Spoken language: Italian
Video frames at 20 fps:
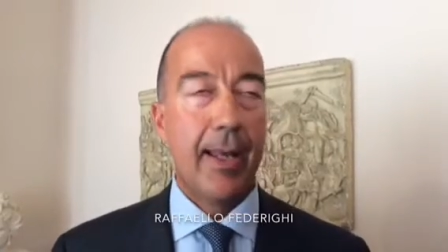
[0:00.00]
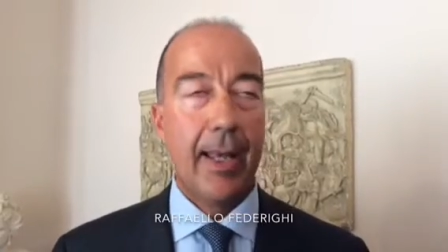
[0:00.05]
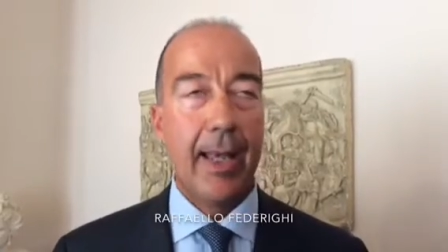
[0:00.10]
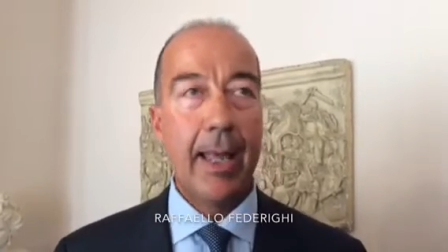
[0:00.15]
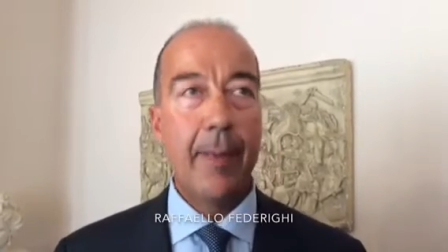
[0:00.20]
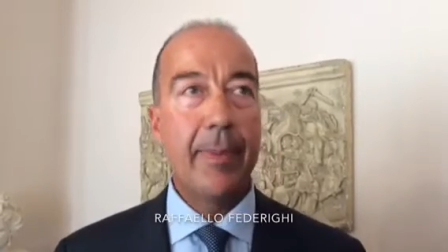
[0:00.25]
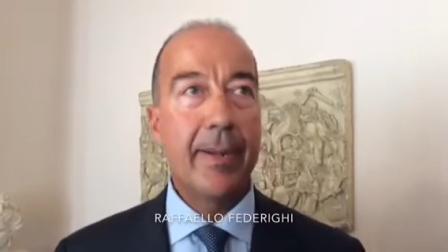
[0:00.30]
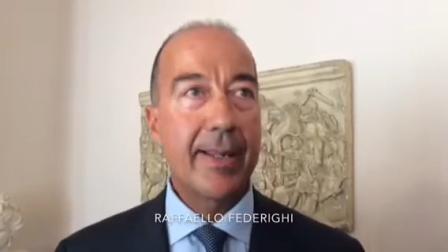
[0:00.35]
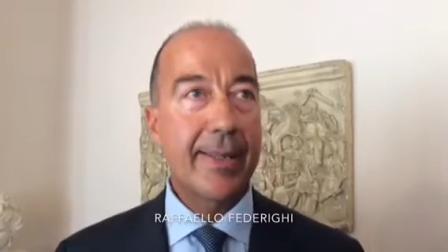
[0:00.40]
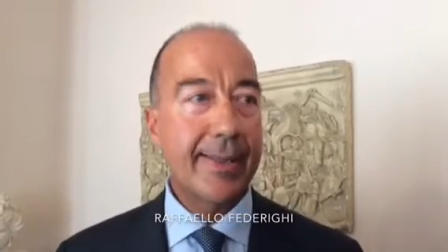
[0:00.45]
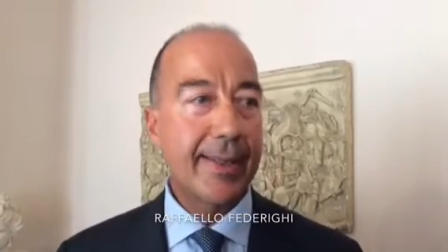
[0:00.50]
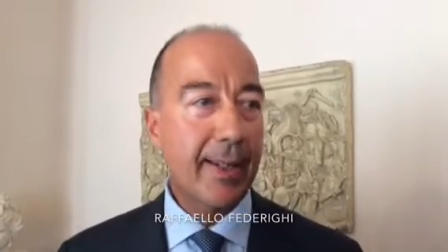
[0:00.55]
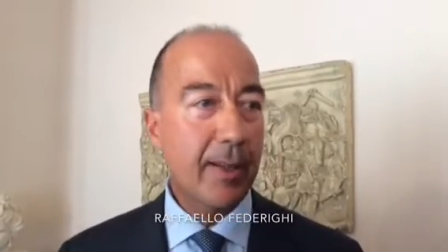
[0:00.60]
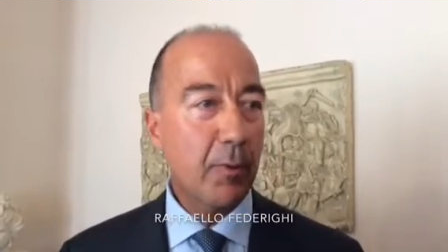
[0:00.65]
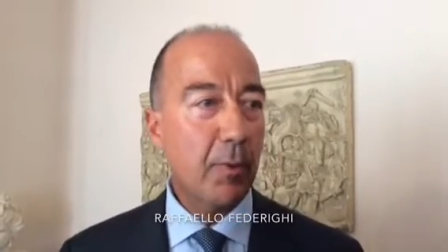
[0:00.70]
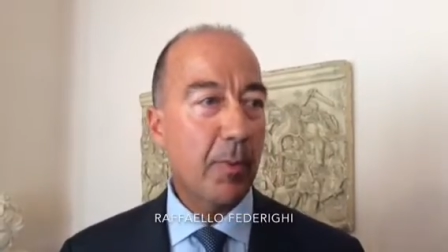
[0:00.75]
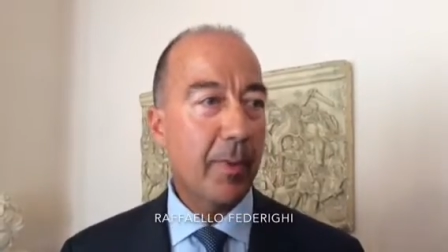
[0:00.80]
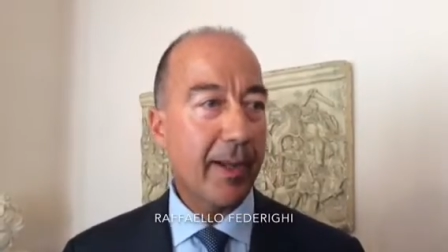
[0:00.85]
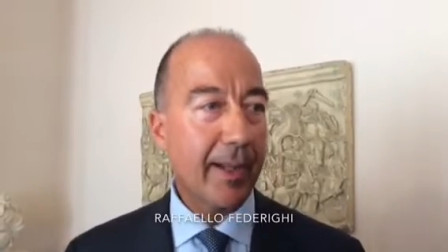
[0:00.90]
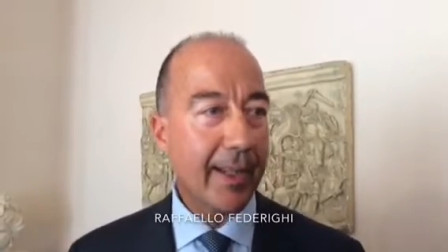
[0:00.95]
La
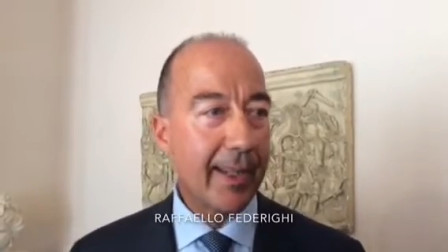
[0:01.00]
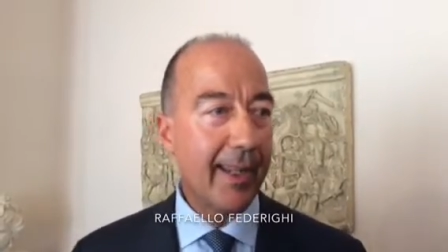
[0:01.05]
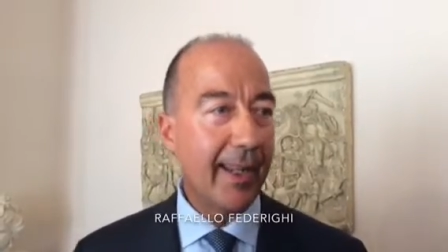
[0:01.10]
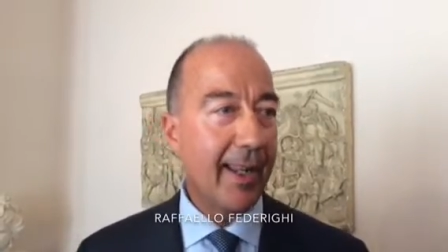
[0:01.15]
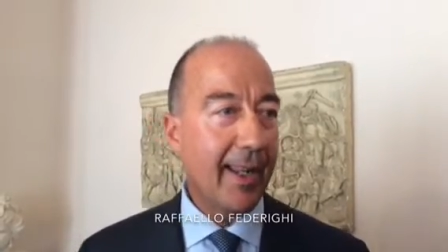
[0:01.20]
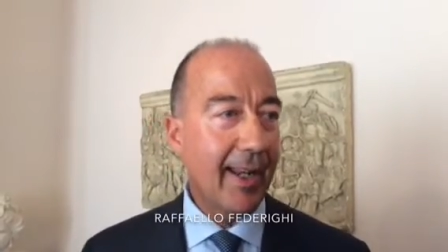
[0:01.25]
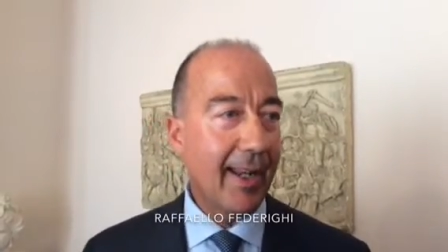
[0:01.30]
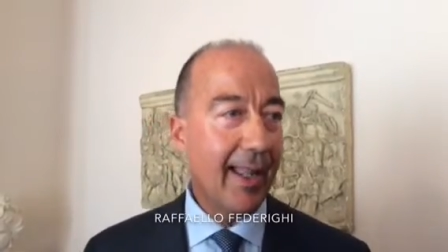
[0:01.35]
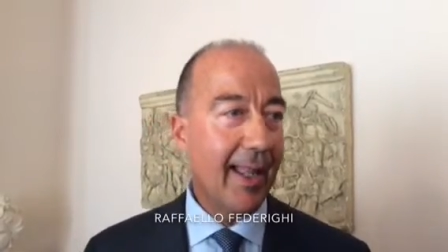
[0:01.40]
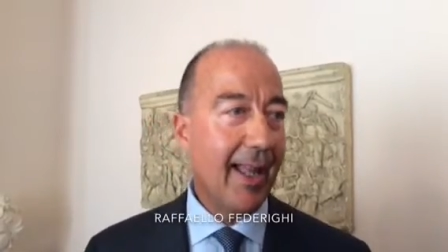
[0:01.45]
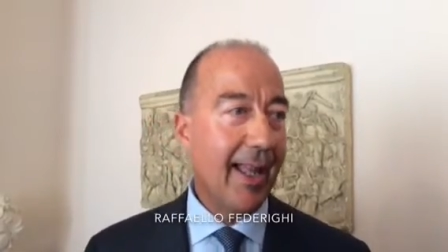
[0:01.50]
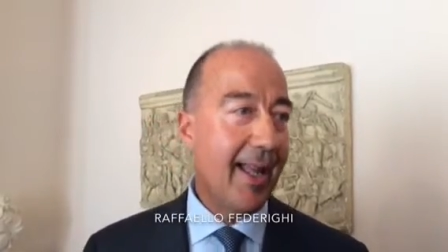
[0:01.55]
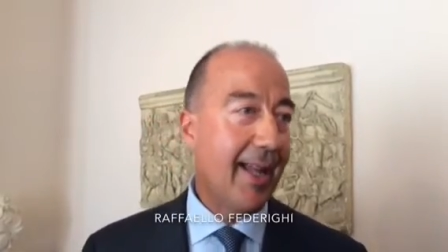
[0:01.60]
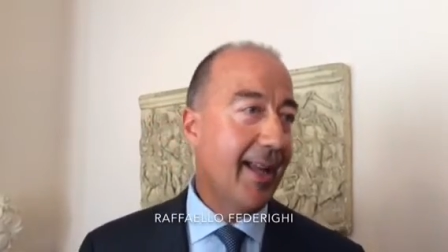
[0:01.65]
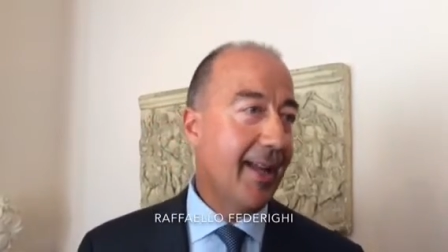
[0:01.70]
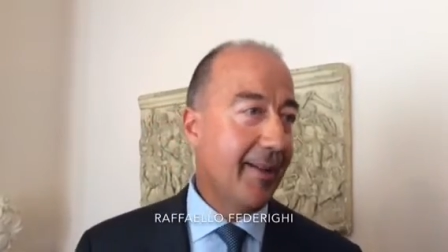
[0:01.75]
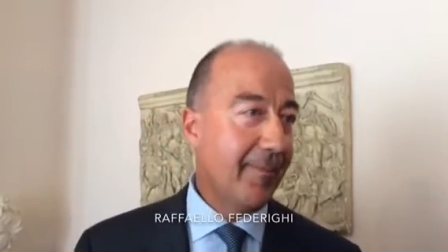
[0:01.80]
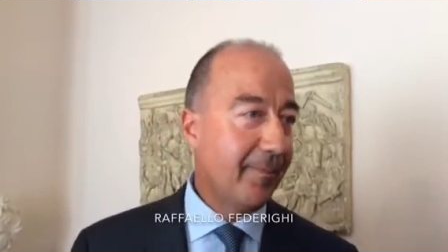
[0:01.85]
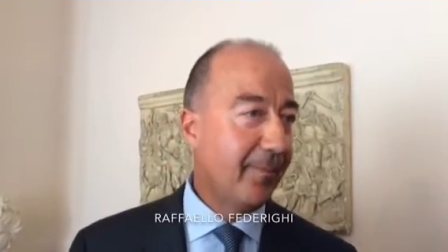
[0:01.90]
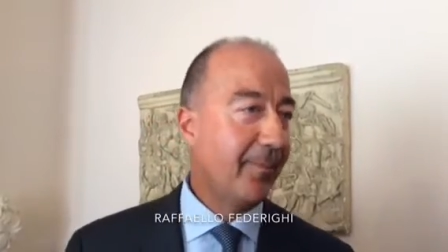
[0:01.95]
perseguo perché
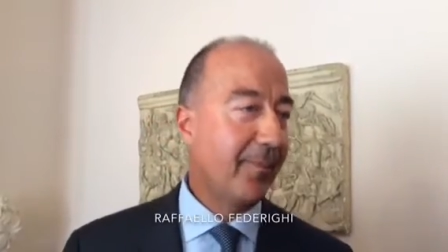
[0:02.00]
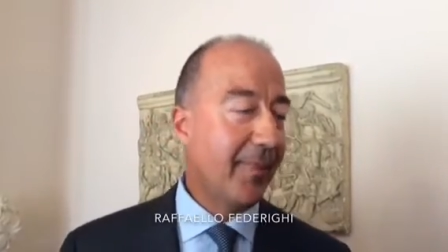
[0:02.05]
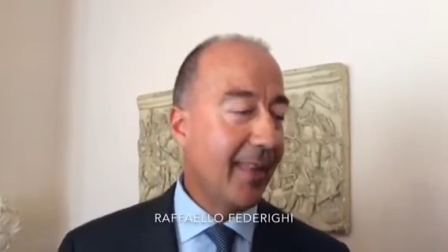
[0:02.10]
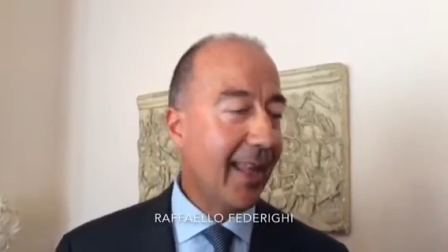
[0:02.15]
la,